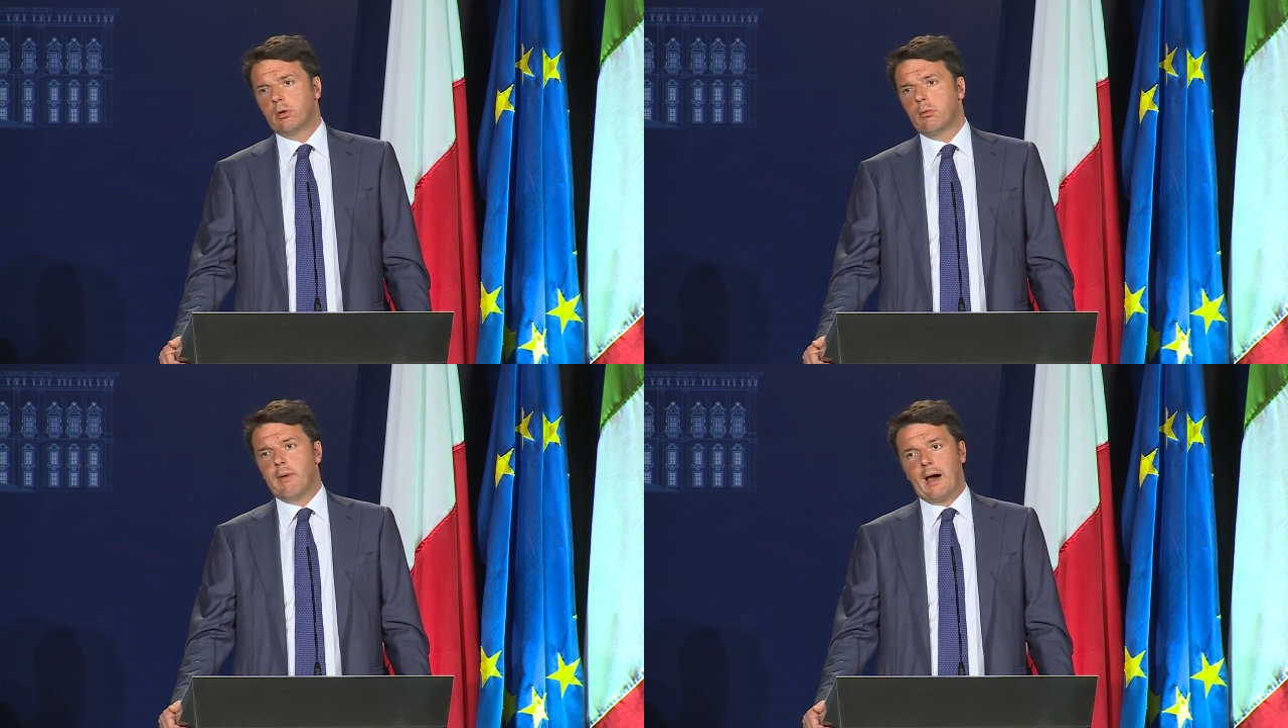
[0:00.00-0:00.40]

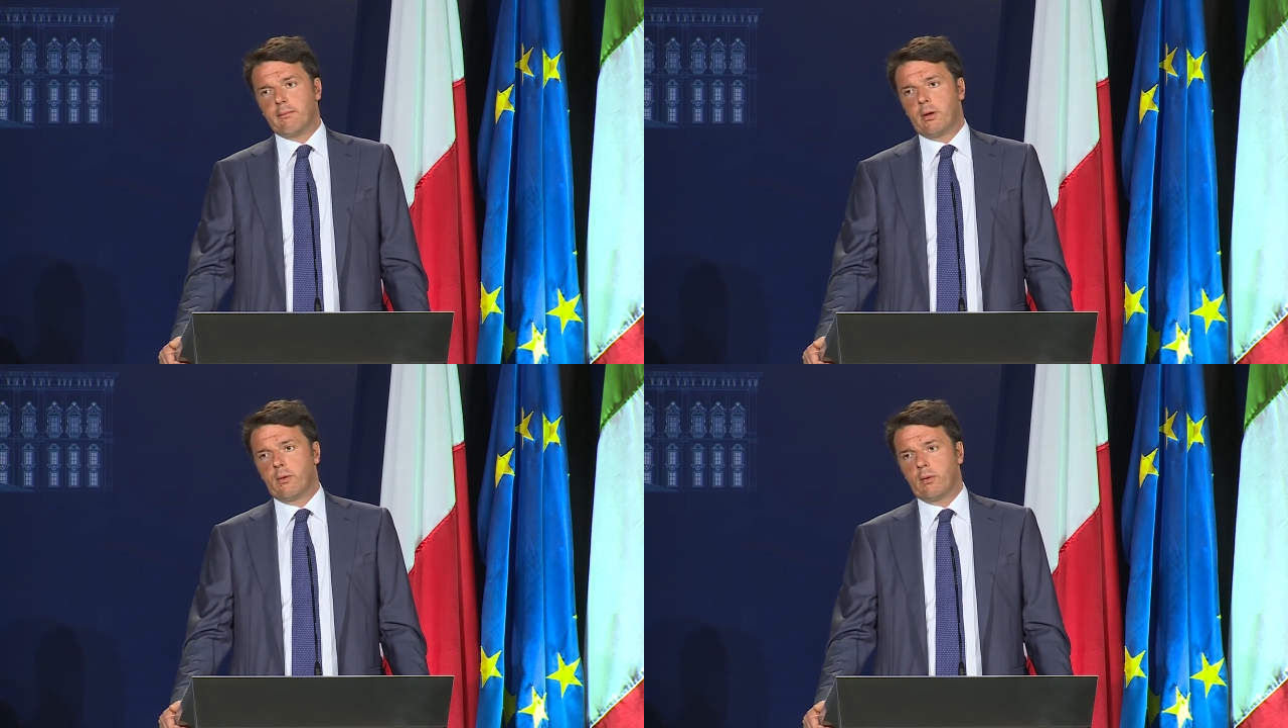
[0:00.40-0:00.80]

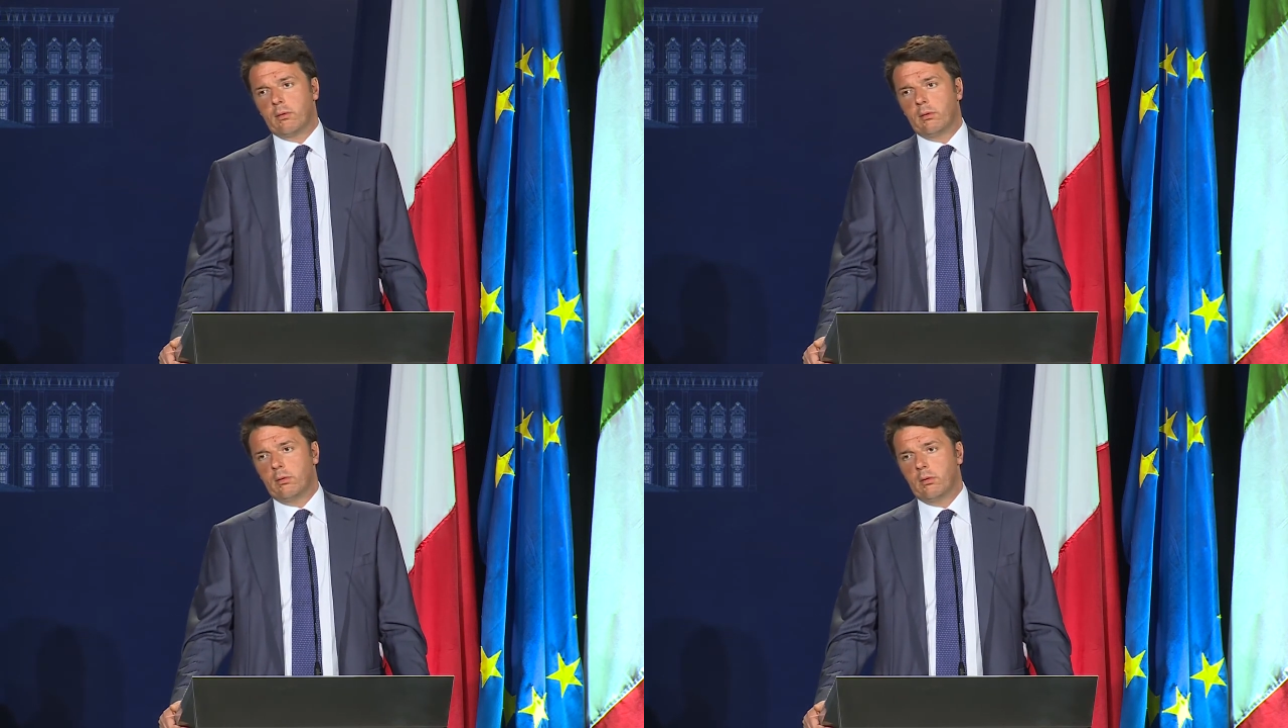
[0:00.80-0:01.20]
barbaro
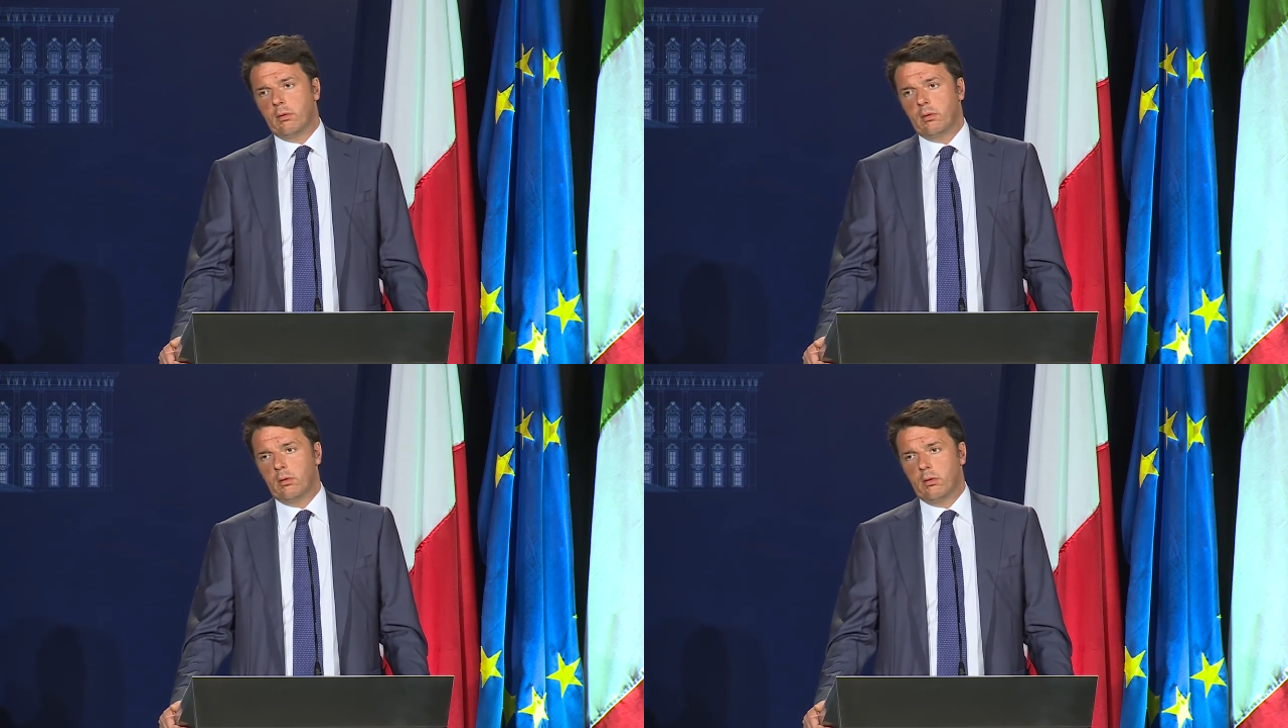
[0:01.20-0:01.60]

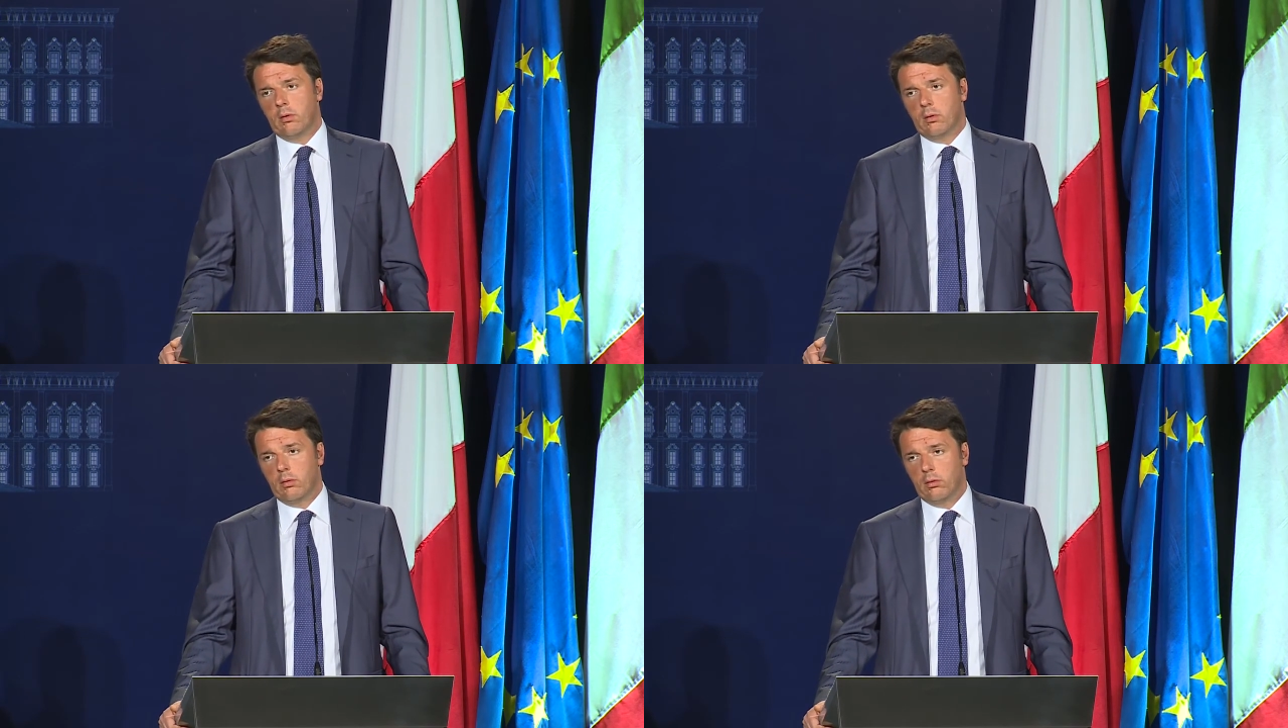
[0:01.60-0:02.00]

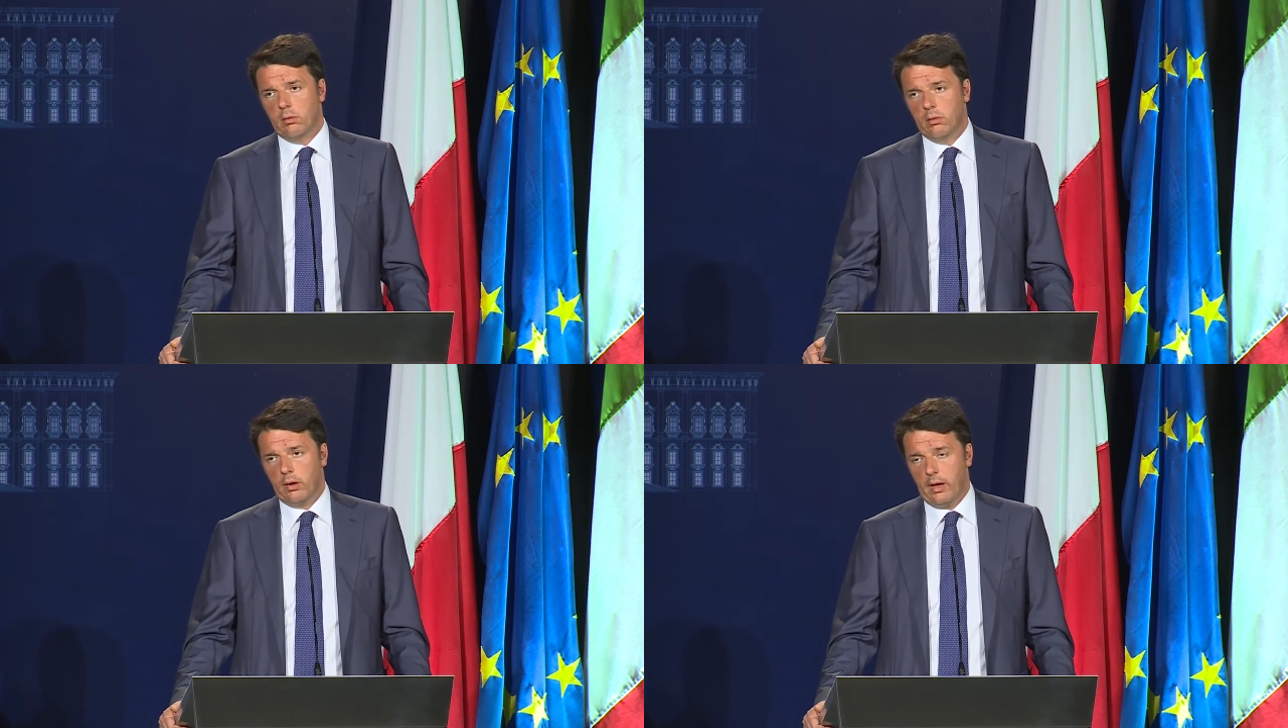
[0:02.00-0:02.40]

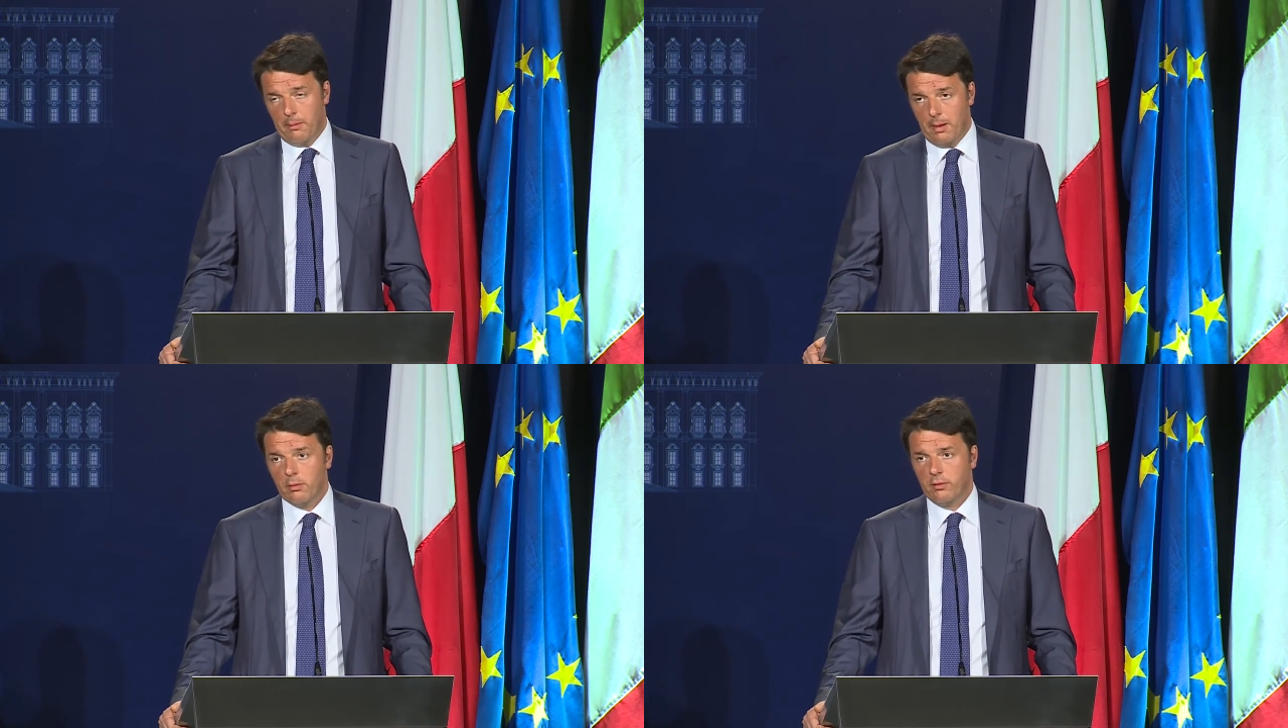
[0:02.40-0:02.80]
che
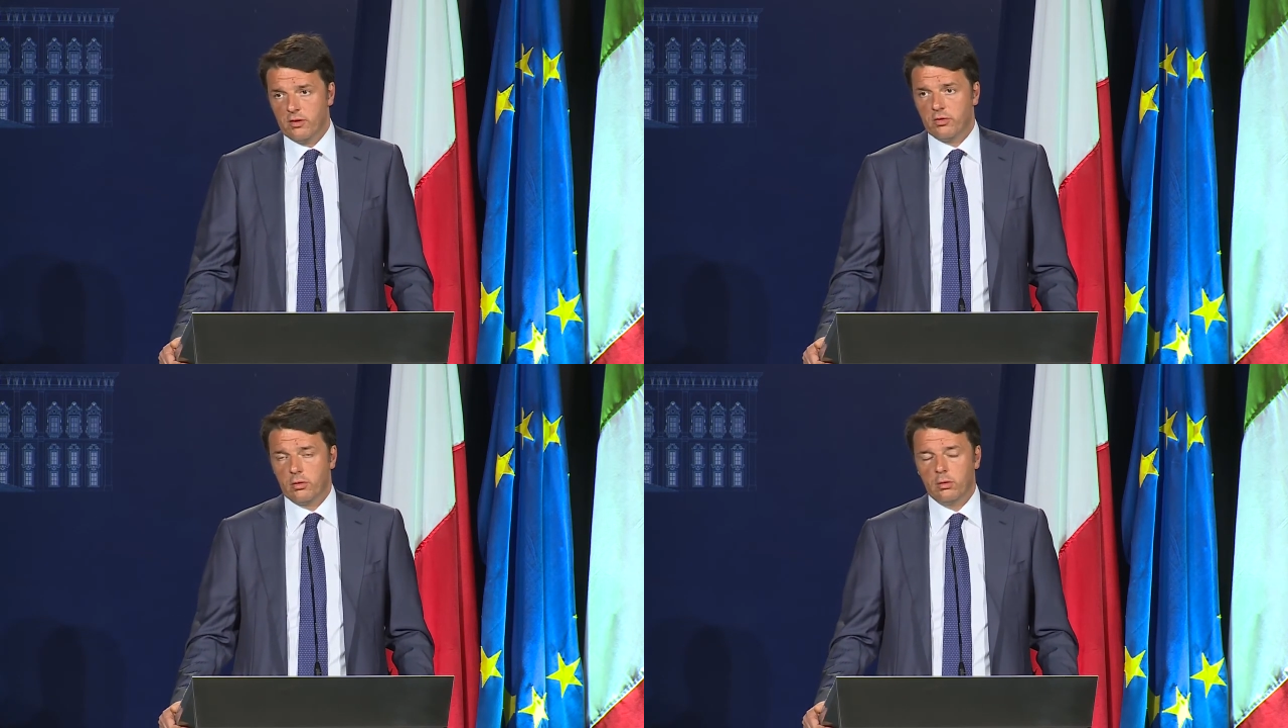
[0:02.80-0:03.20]
abbiamo
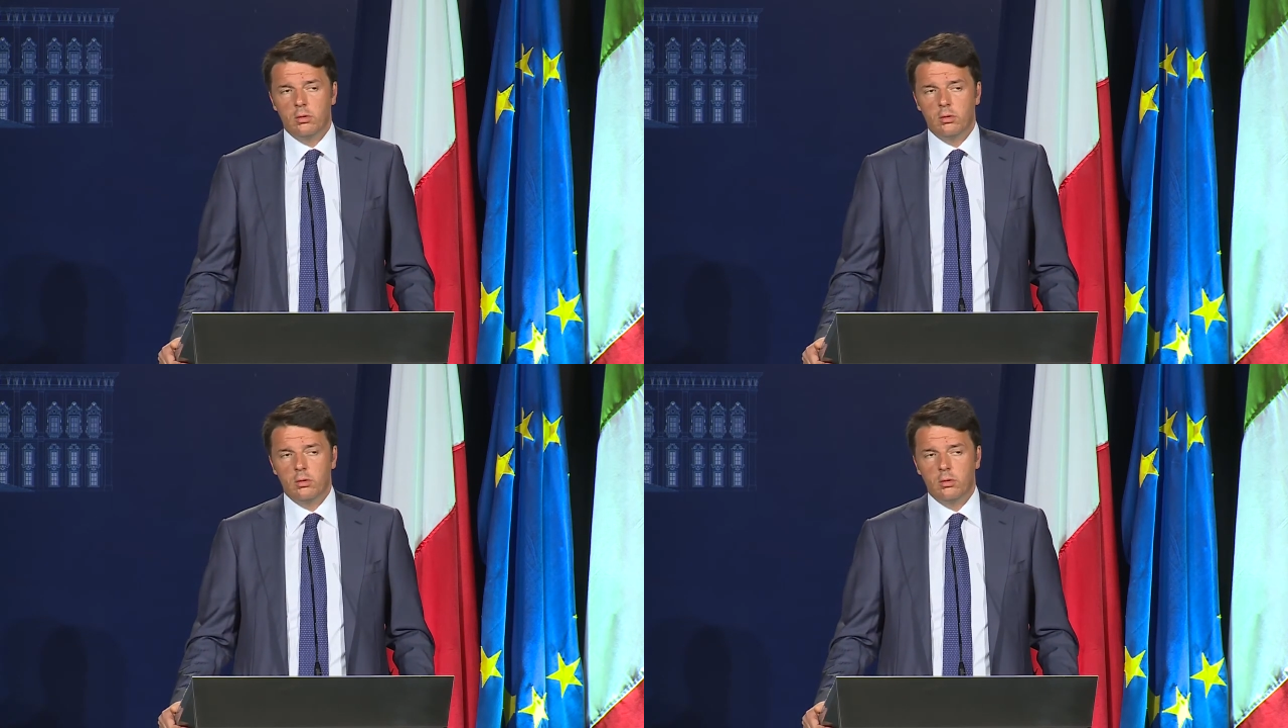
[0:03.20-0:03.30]
visto,